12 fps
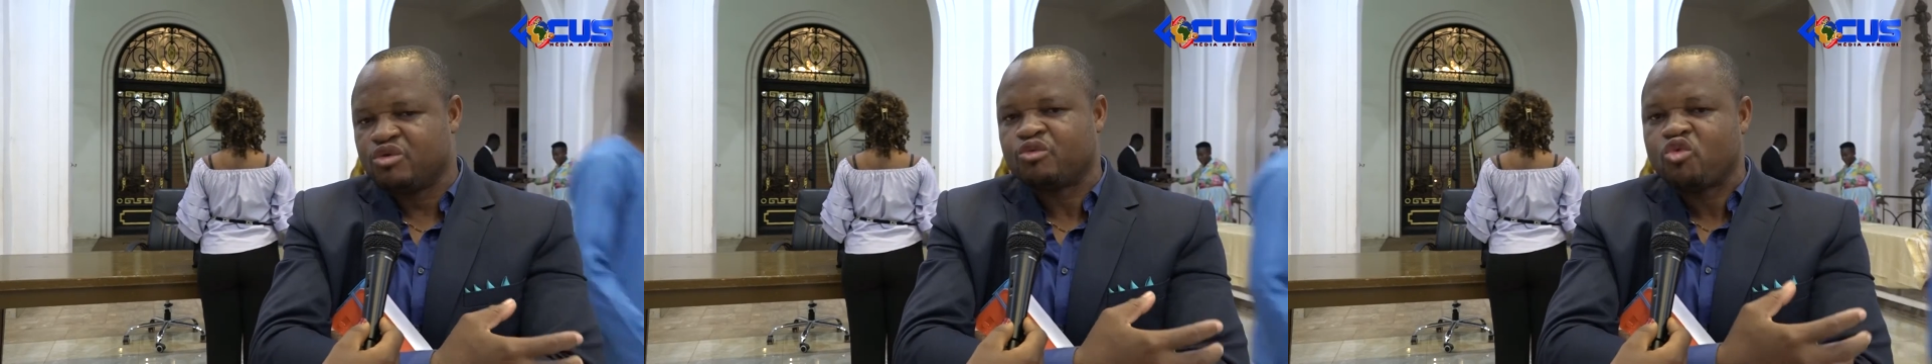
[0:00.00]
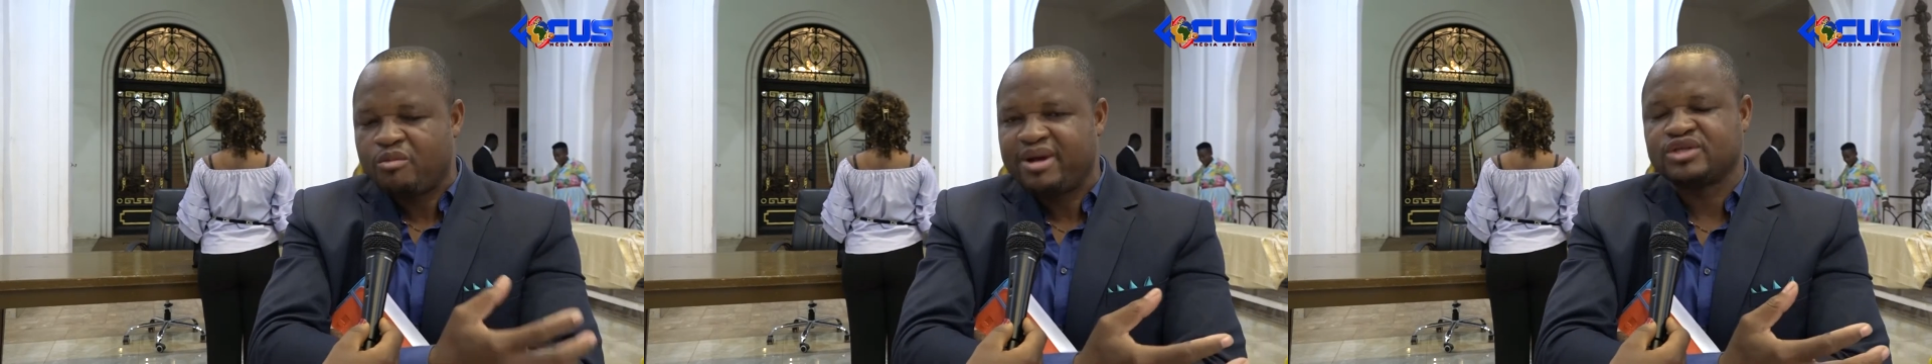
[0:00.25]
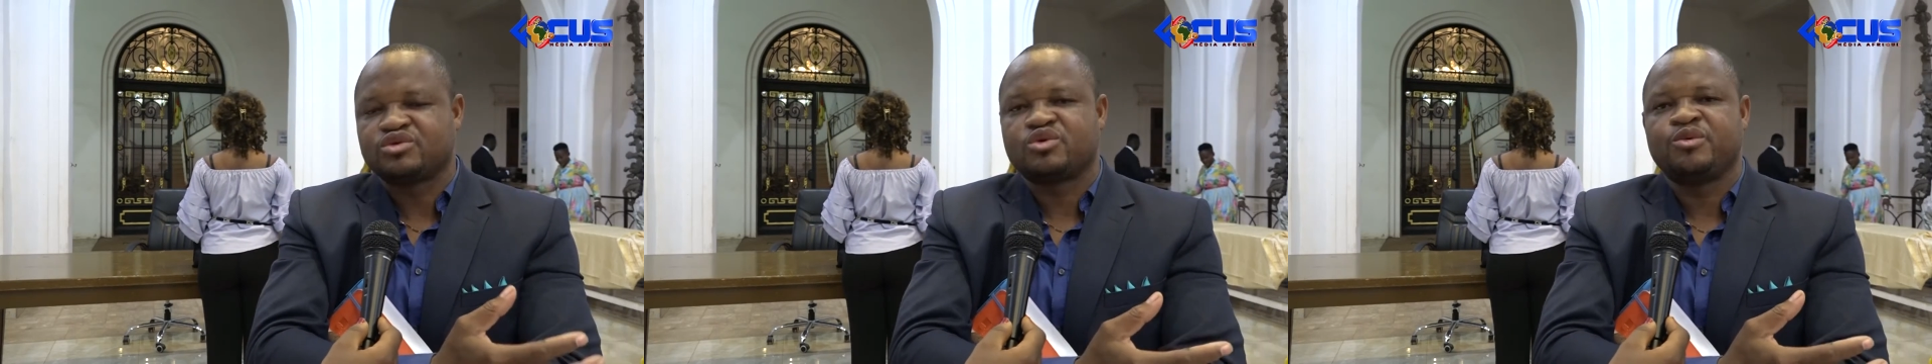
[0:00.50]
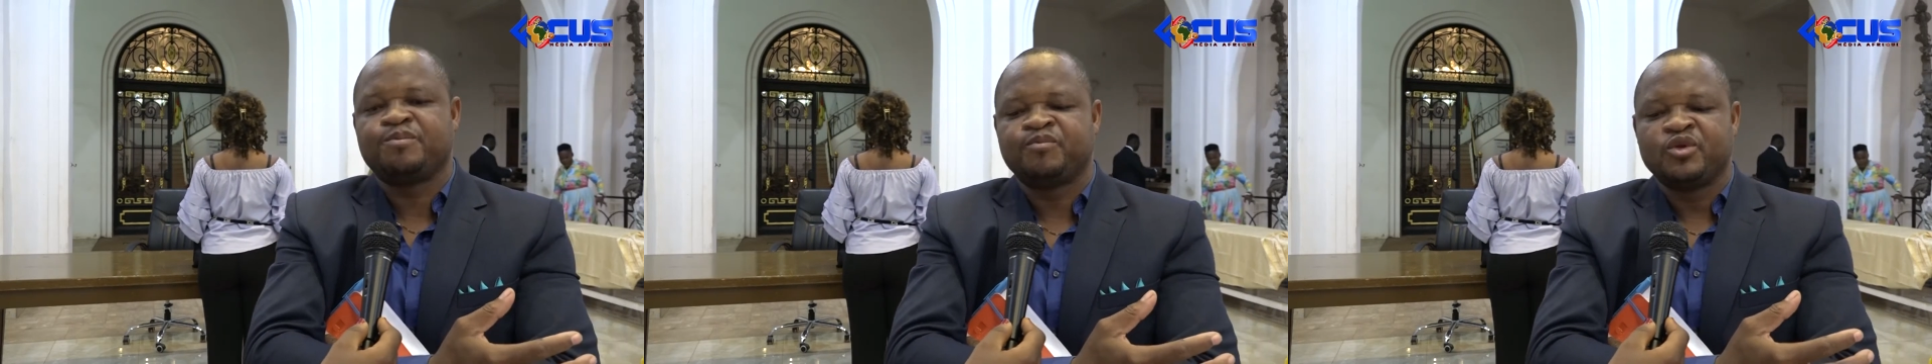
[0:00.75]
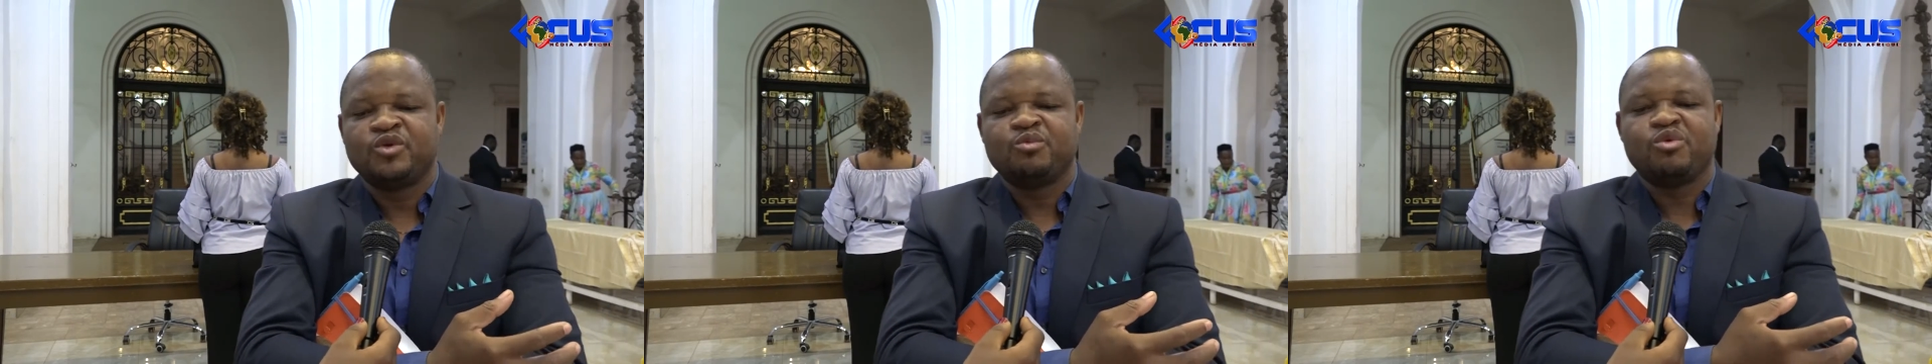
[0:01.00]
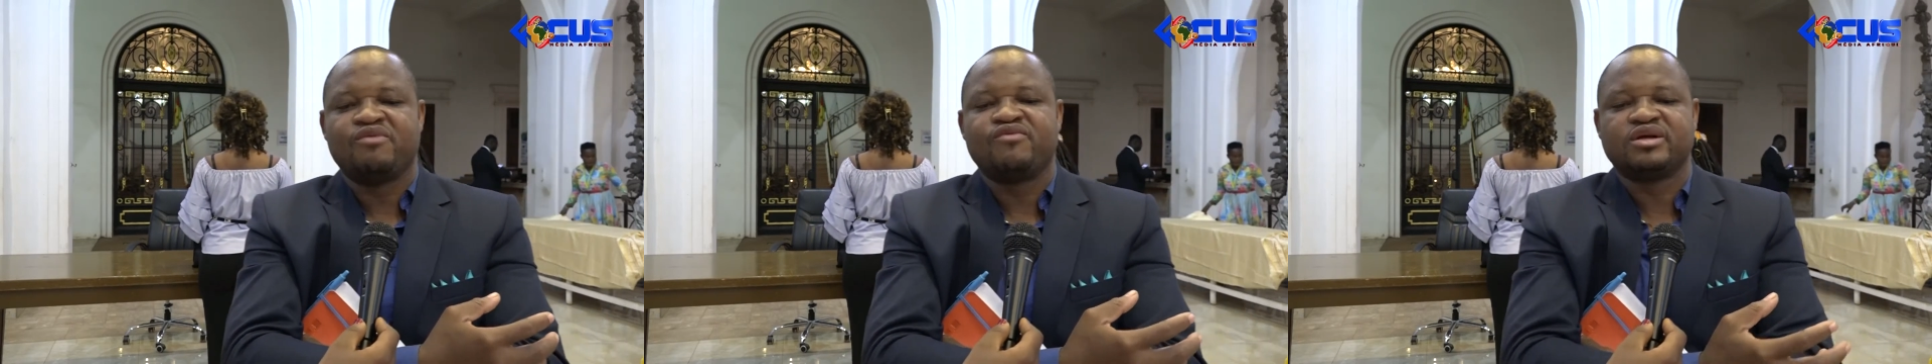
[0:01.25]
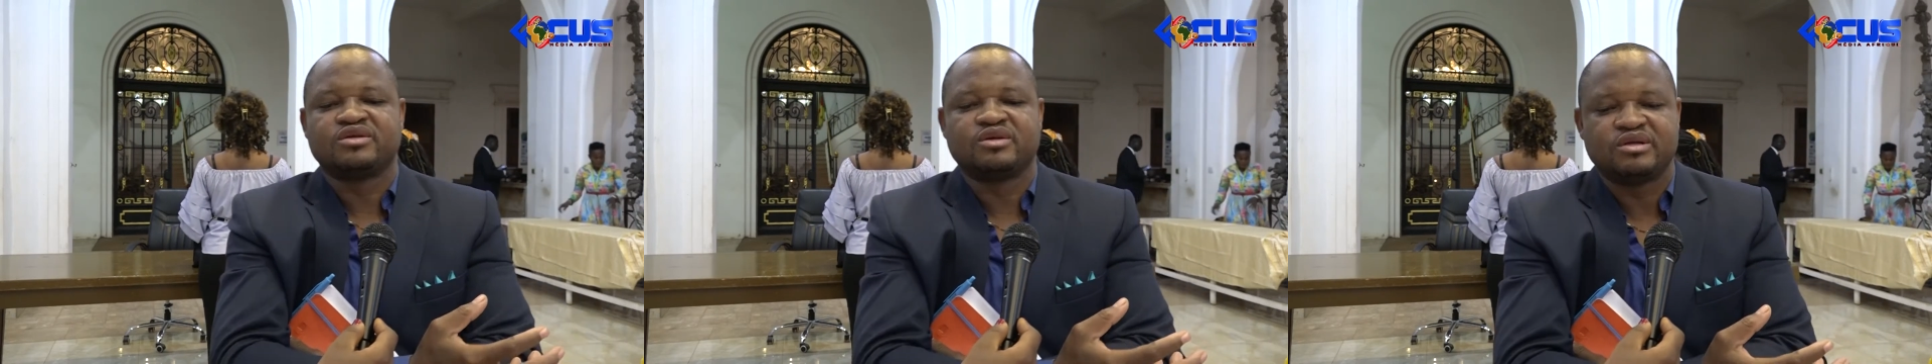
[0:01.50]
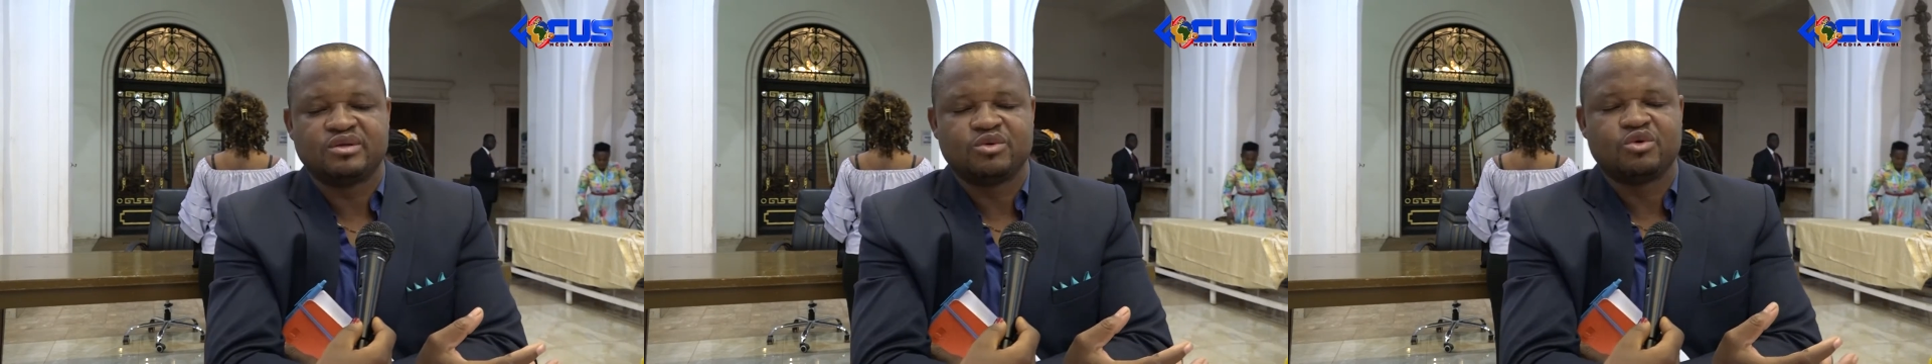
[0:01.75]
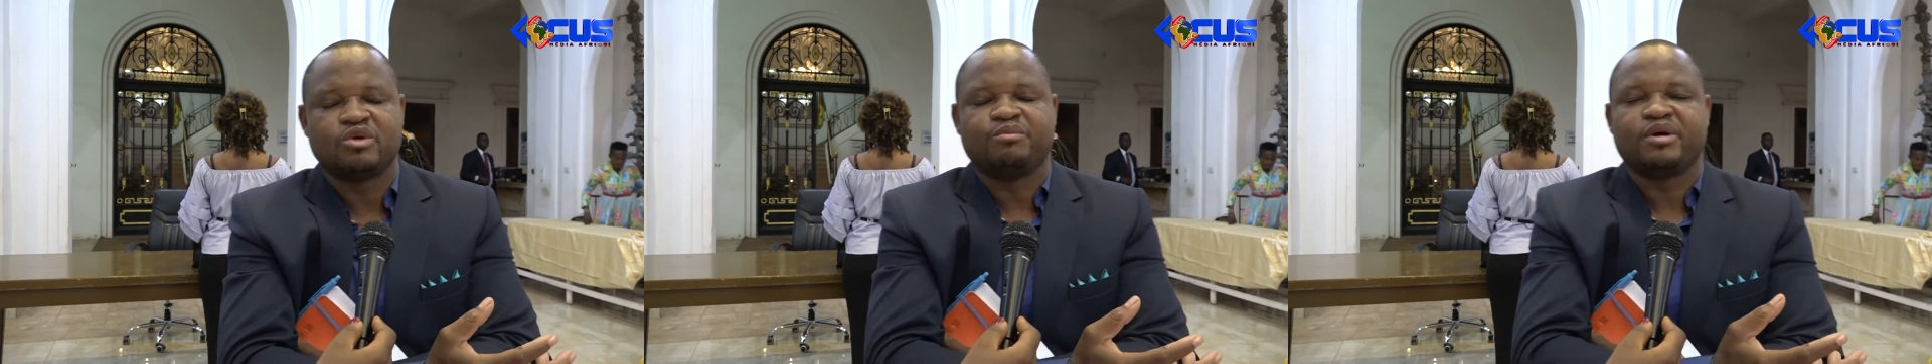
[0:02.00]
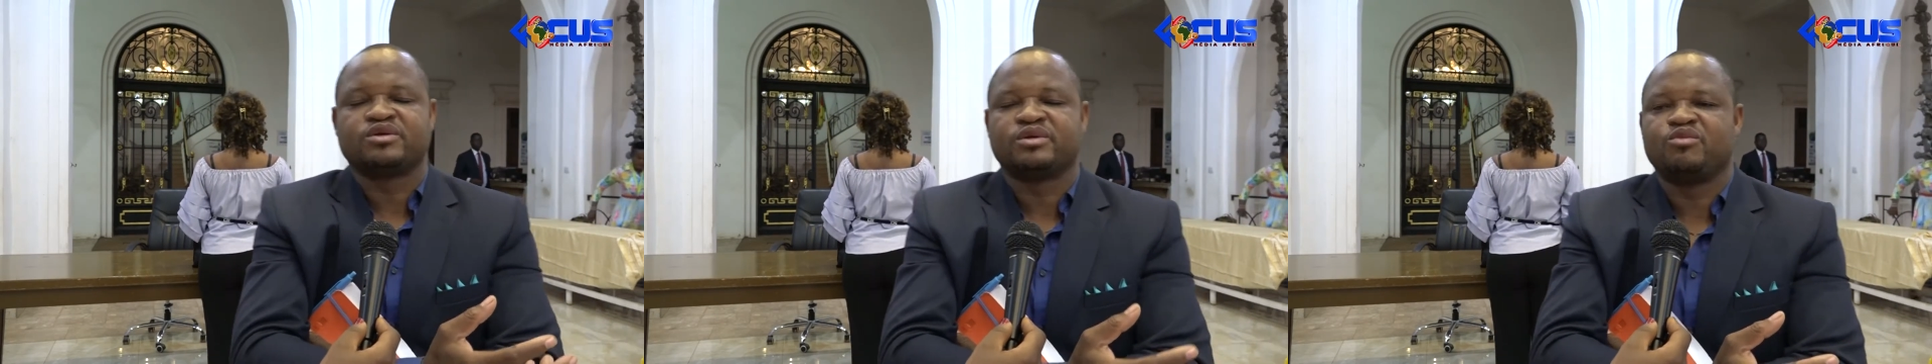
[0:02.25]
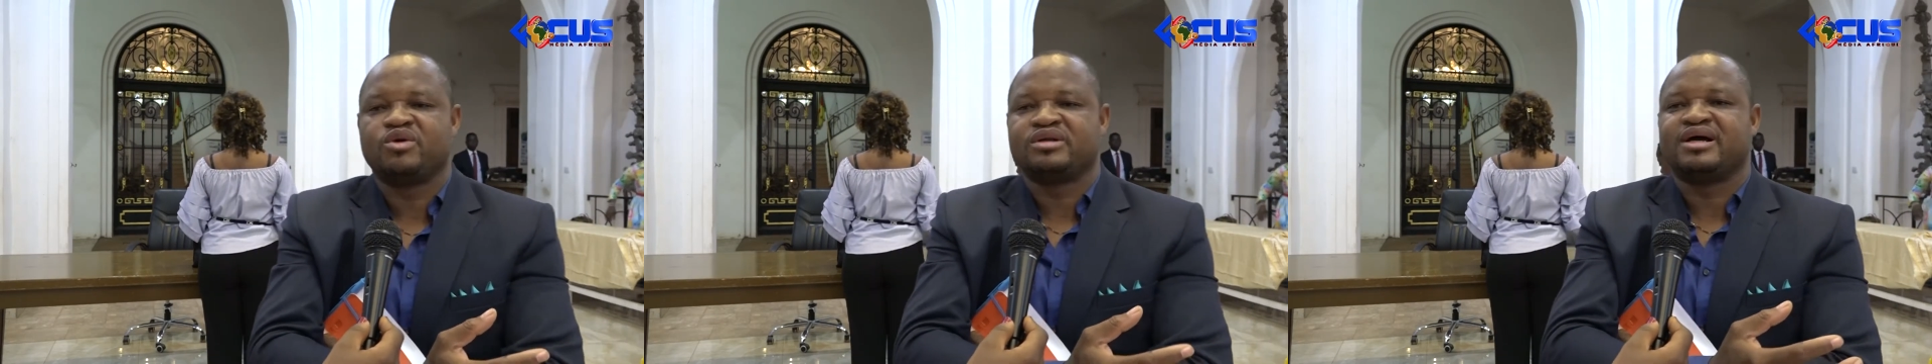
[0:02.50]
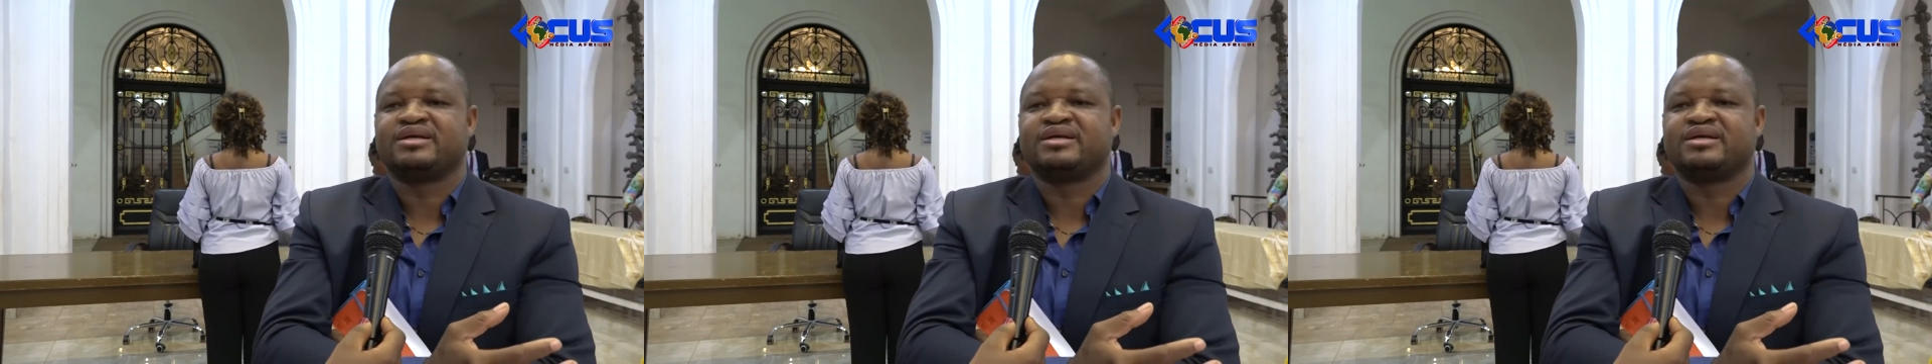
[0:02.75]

comment est-ce que pour vendre notre patrimoine